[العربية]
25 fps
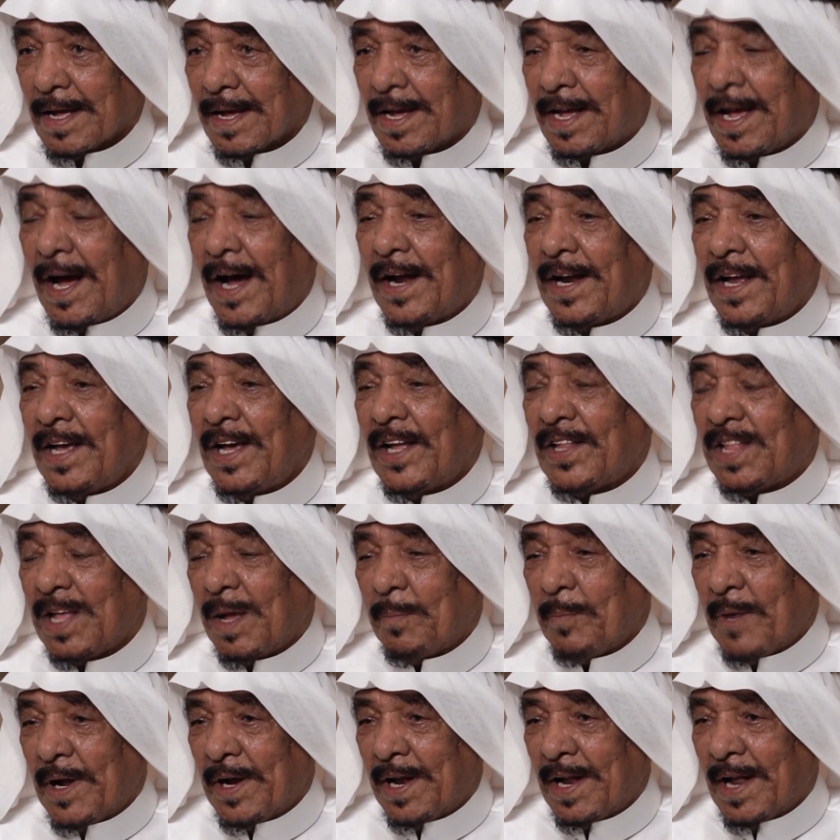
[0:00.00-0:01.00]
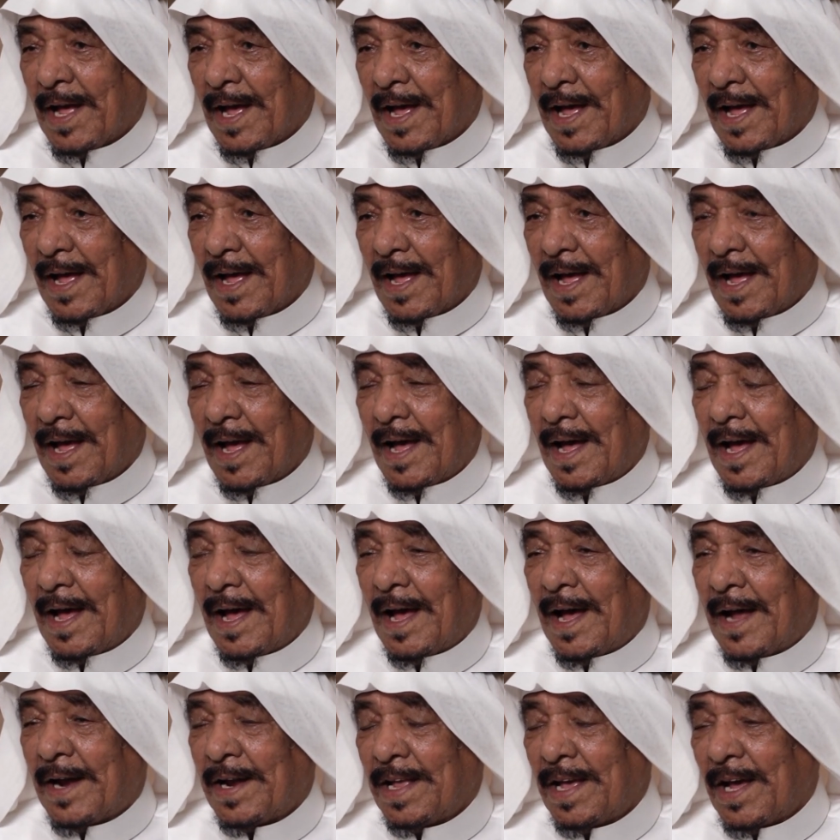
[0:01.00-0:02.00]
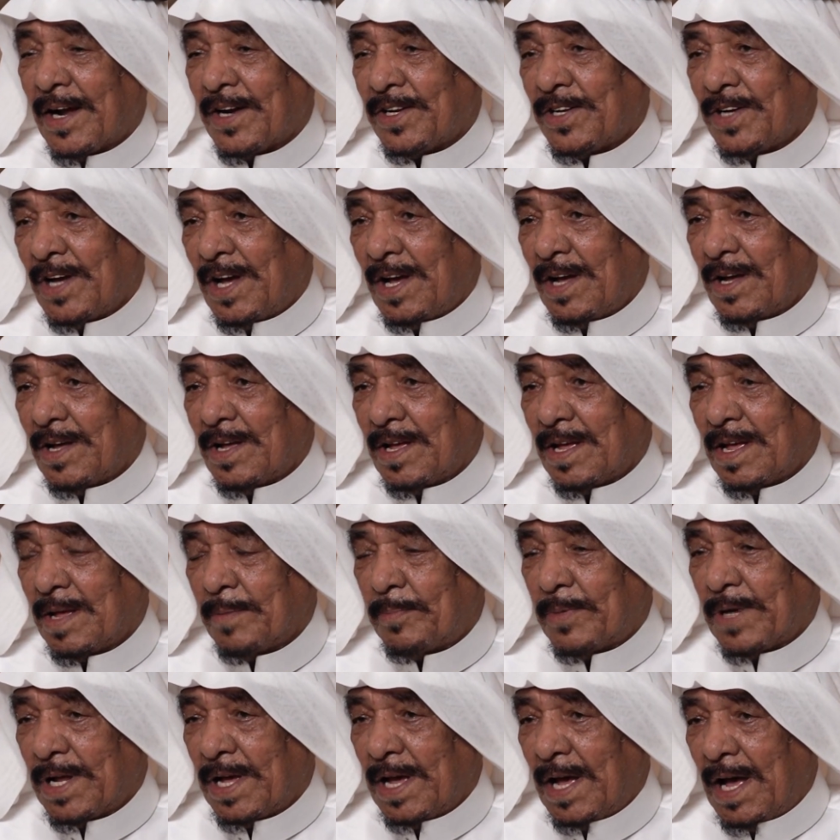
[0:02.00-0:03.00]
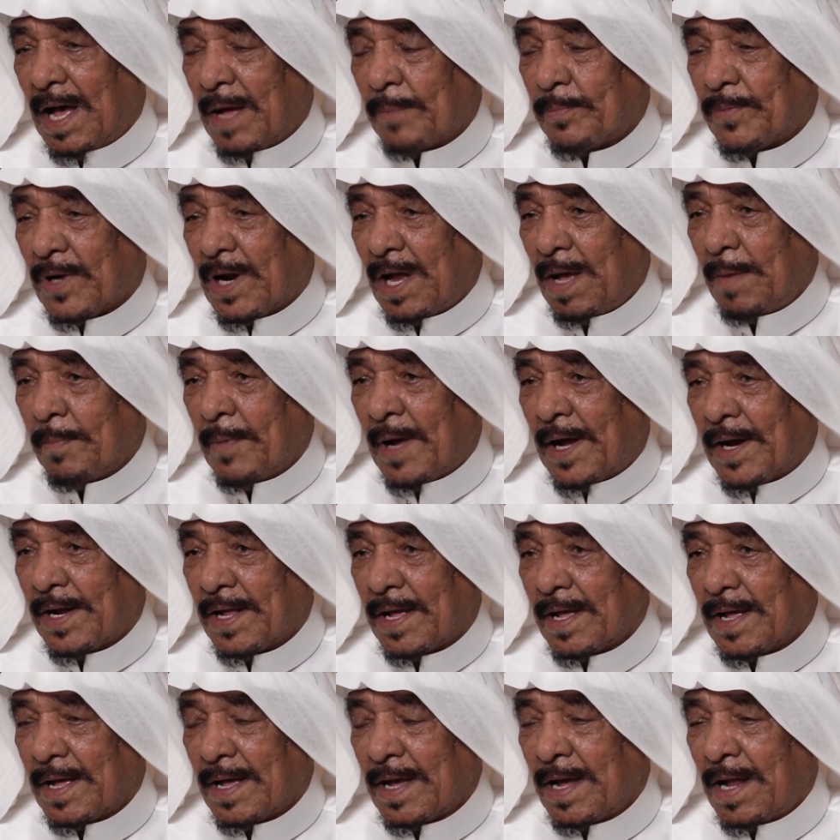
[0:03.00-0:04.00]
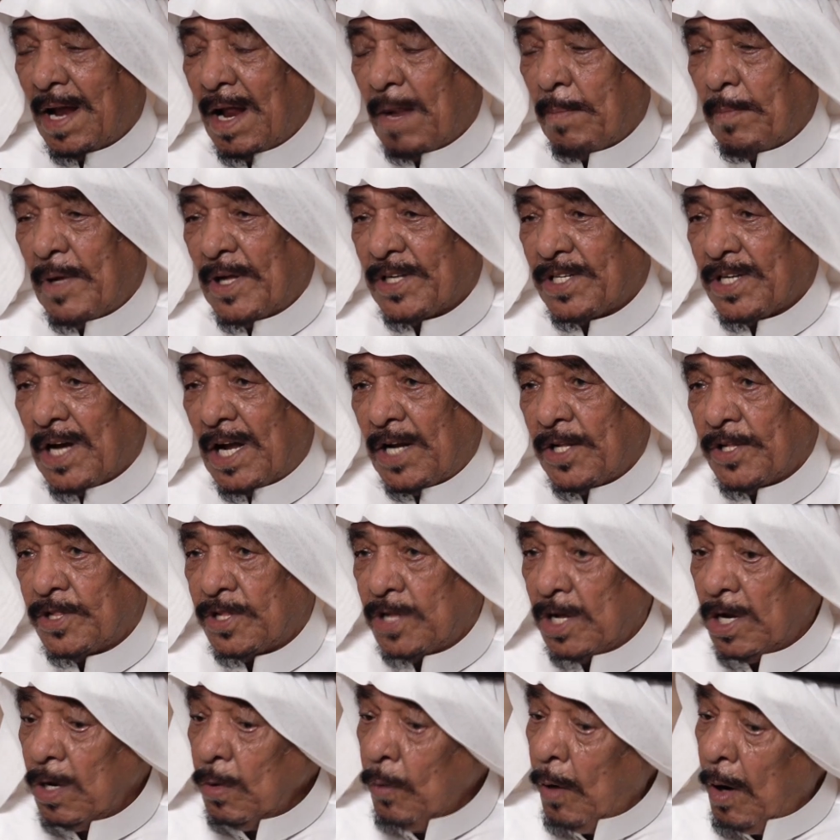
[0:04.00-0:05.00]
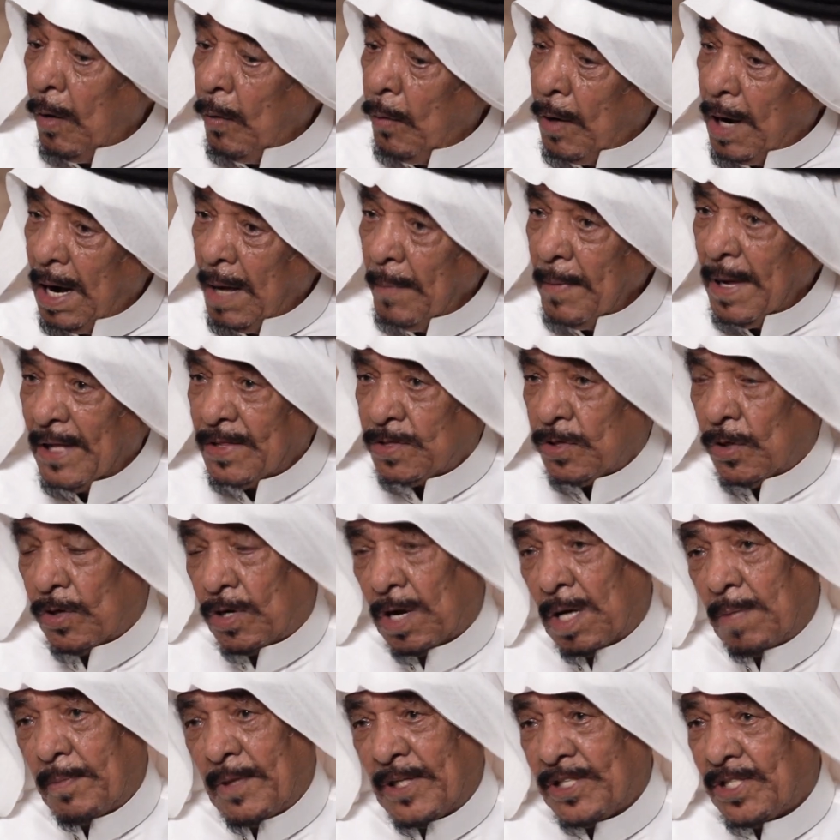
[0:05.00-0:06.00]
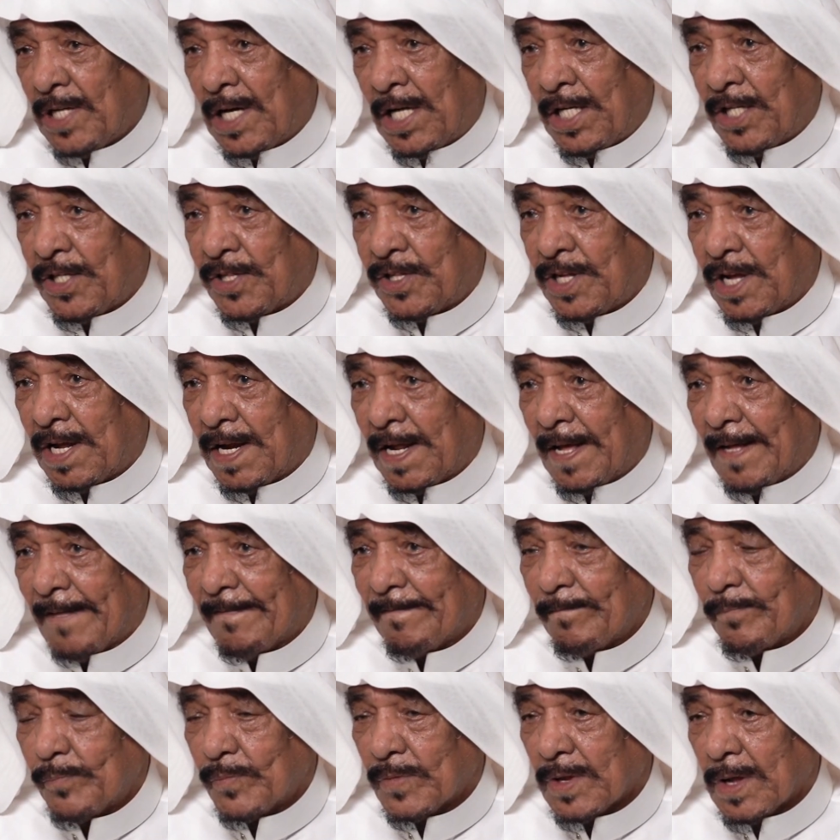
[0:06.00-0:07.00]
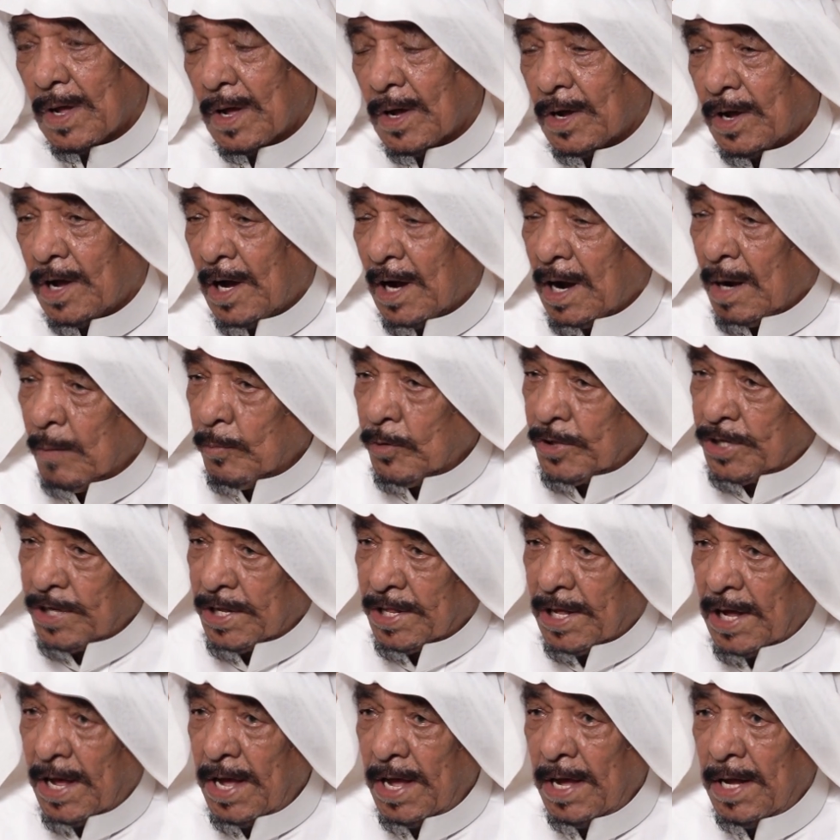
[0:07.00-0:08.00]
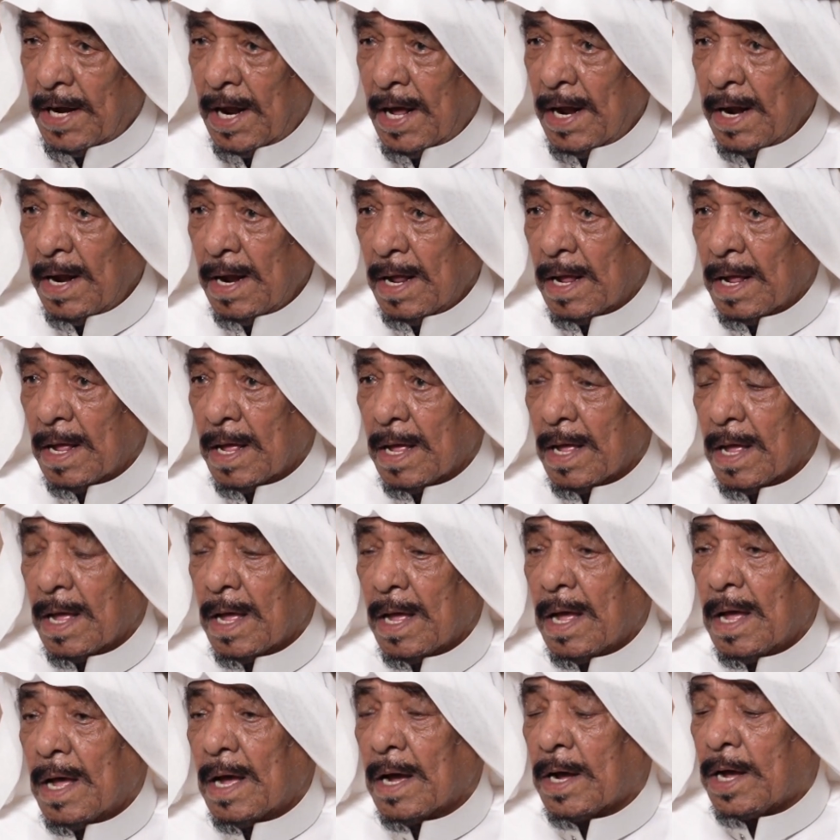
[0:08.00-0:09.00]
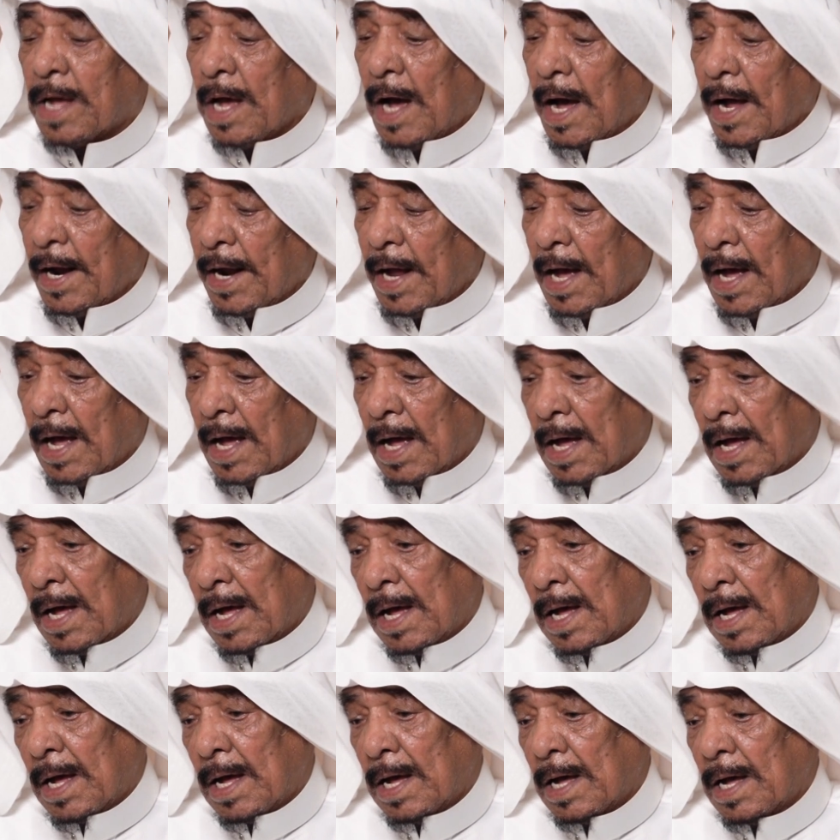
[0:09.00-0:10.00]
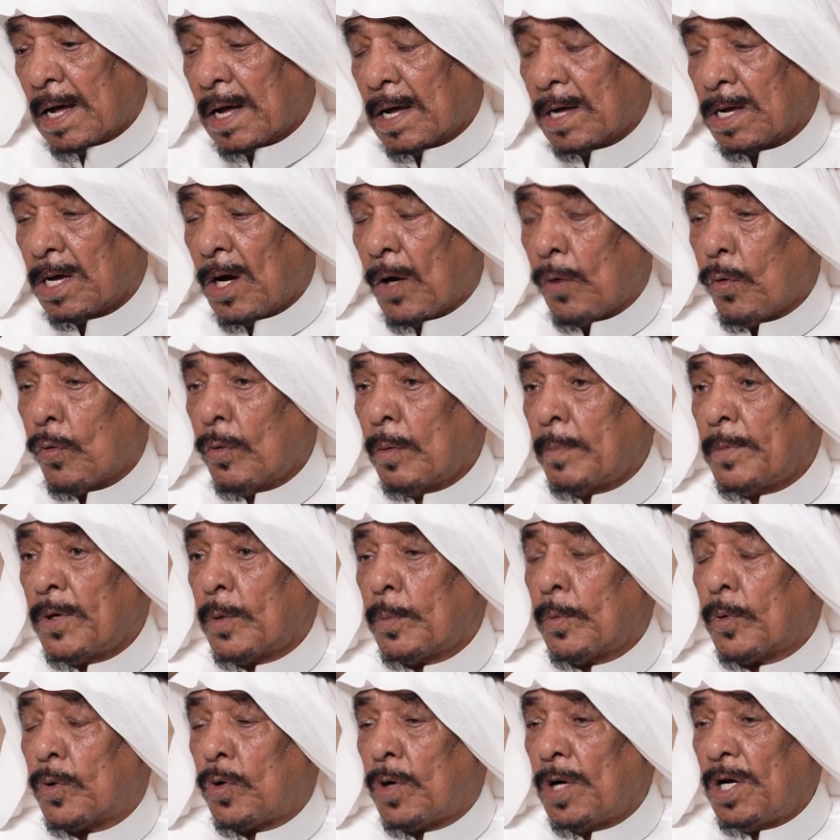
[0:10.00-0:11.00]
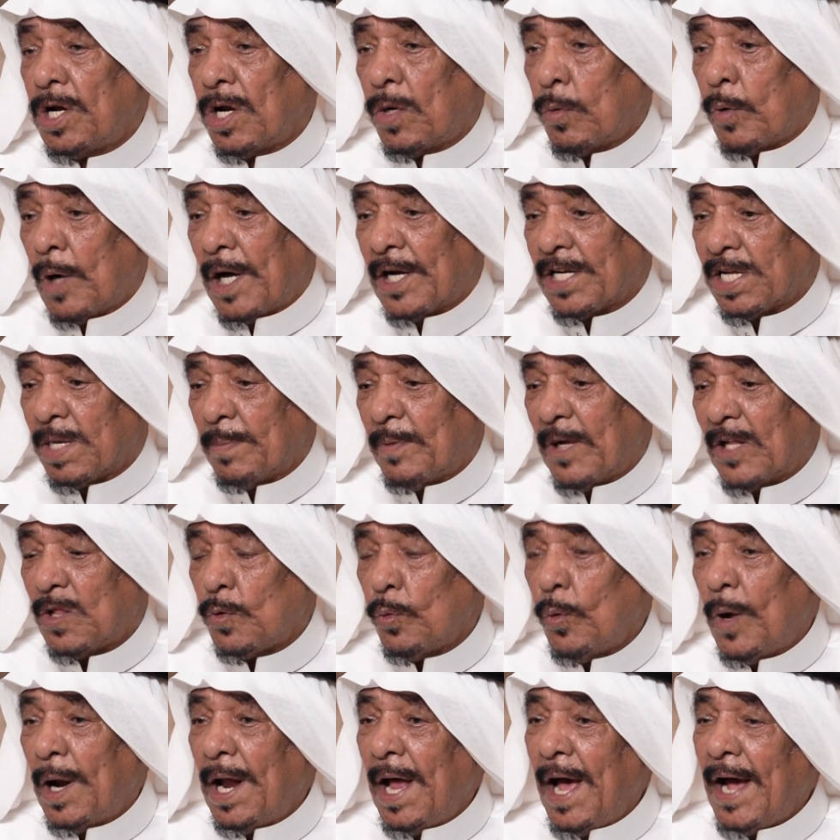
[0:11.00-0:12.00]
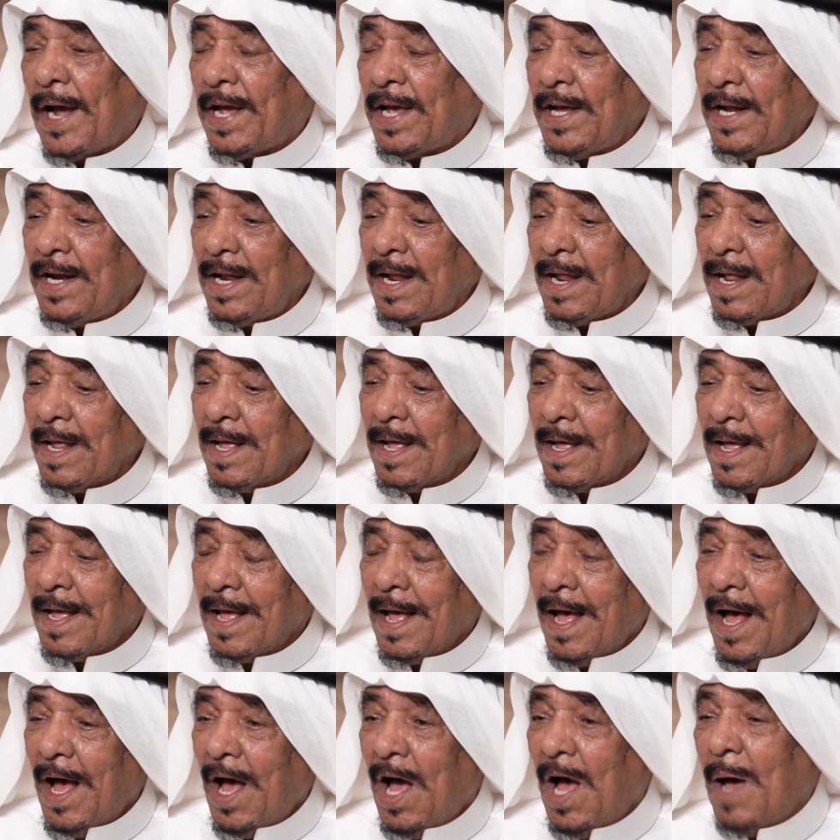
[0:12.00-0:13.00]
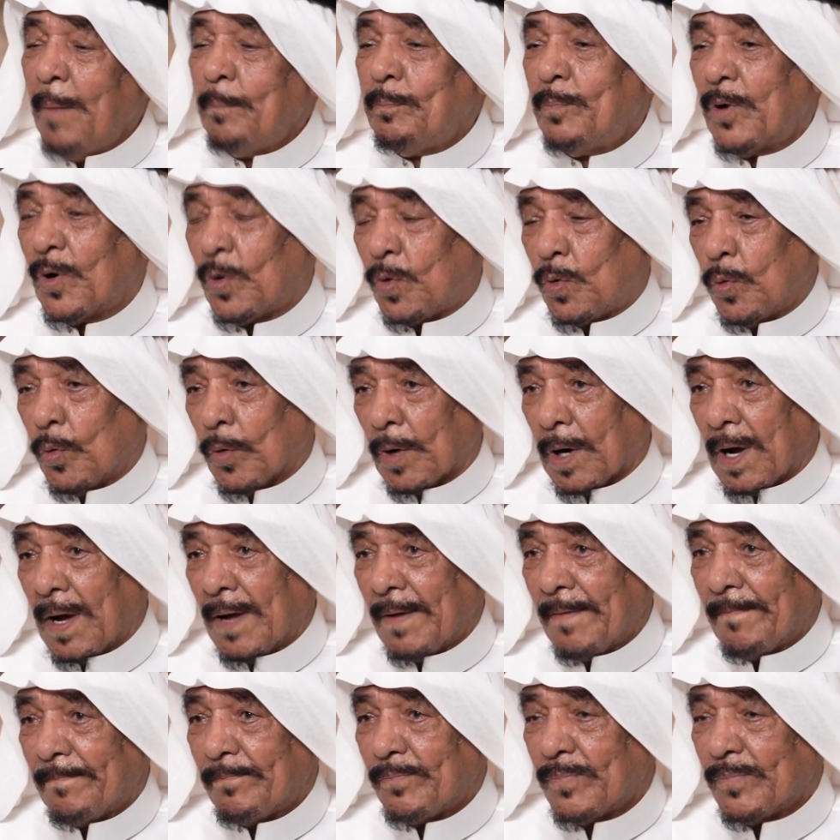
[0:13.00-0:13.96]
كان يتمنى أن يرجع ابنه عبد الرحمن إلى المجال الديني وهو لم يترك المجال الديني كان متدينا كان يقوم بكل الواجبات ولكن حب الكوره